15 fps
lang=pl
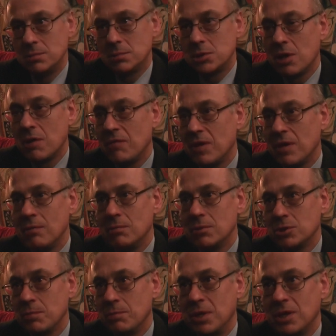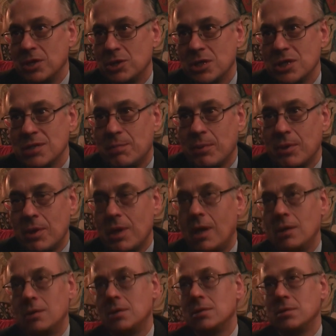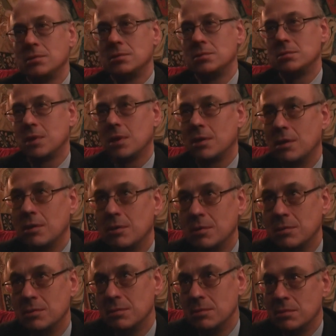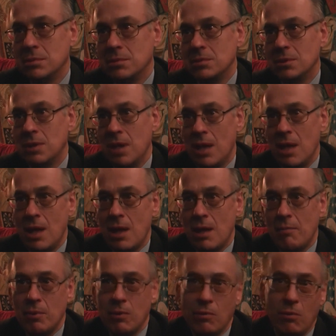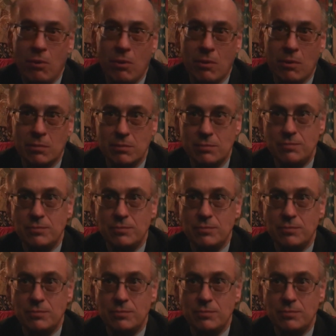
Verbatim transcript: czy ja wiem, może pierwsze spotkanie takie e, było,